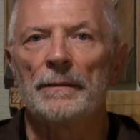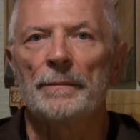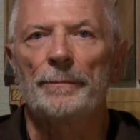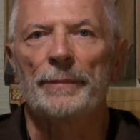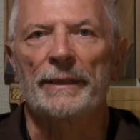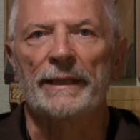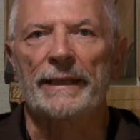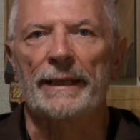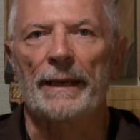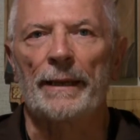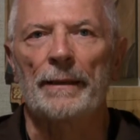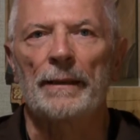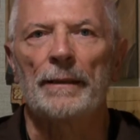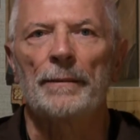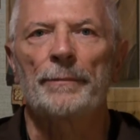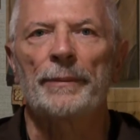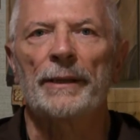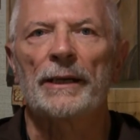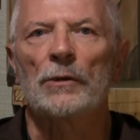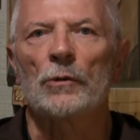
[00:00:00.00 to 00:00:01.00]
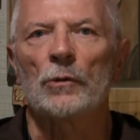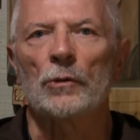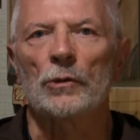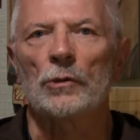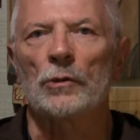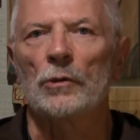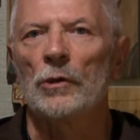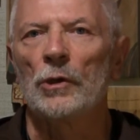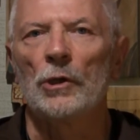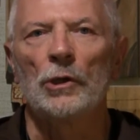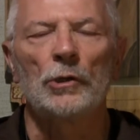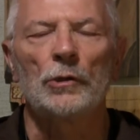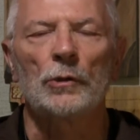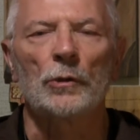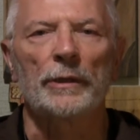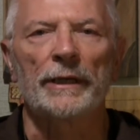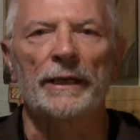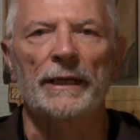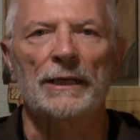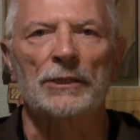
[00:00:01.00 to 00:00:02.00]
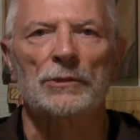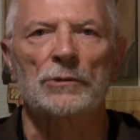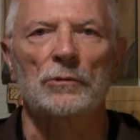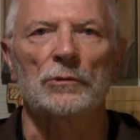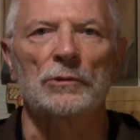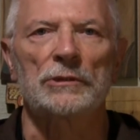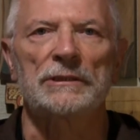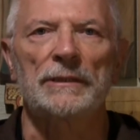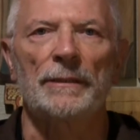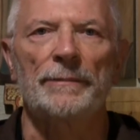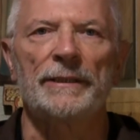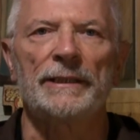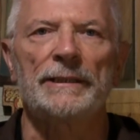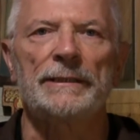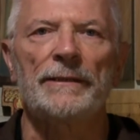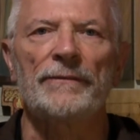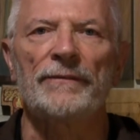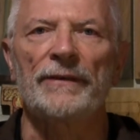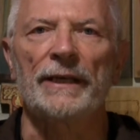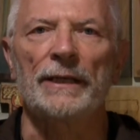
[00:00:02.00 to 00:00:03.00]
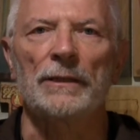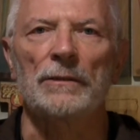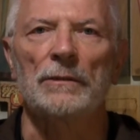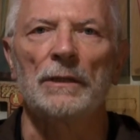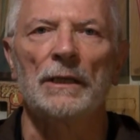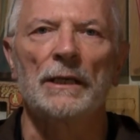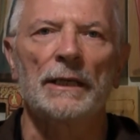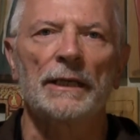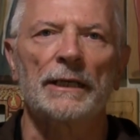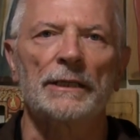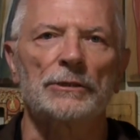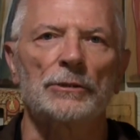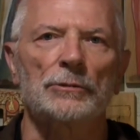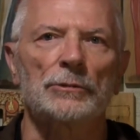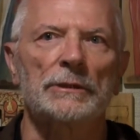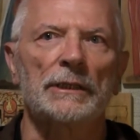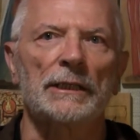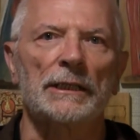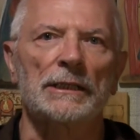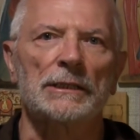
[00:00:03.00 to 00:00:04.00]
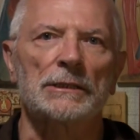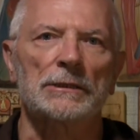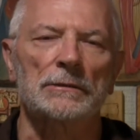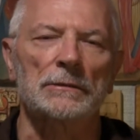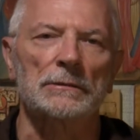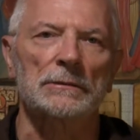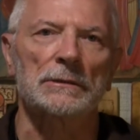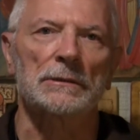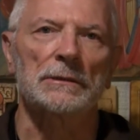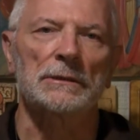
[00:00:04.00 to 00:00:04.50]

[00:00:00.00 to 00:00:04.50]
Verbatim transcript: perché per loro non era assolutamente vero che Gesù, Cristo,